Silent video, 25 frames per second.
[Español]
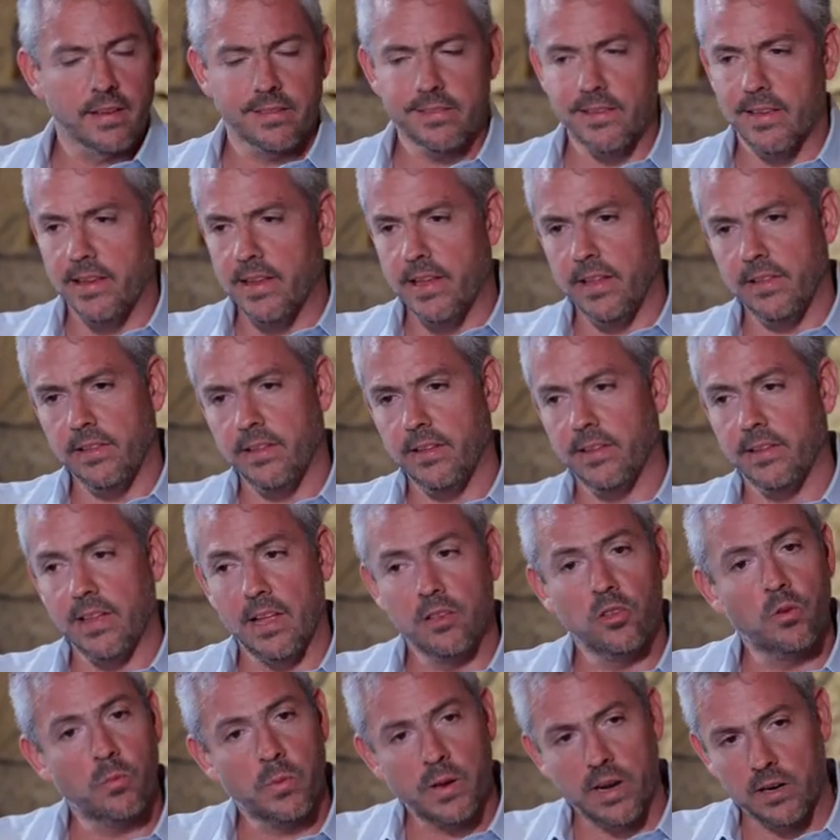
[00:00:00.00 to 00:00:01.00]
excelentes,
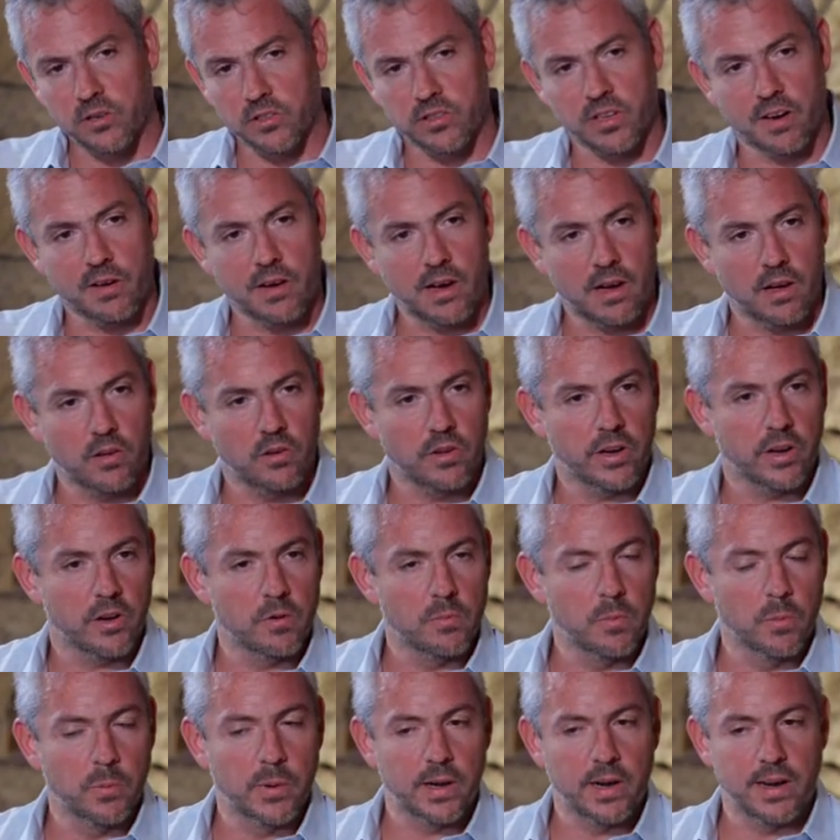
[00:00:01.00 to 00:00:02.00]
tanto para los trabajadores
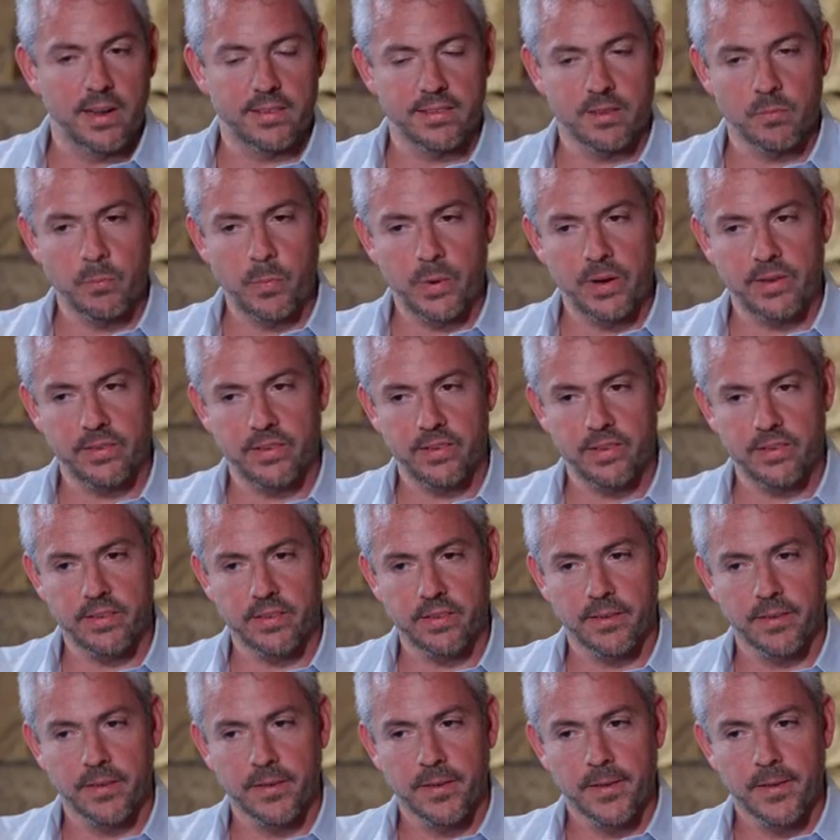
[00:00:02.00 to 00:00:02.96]
como para las empresas.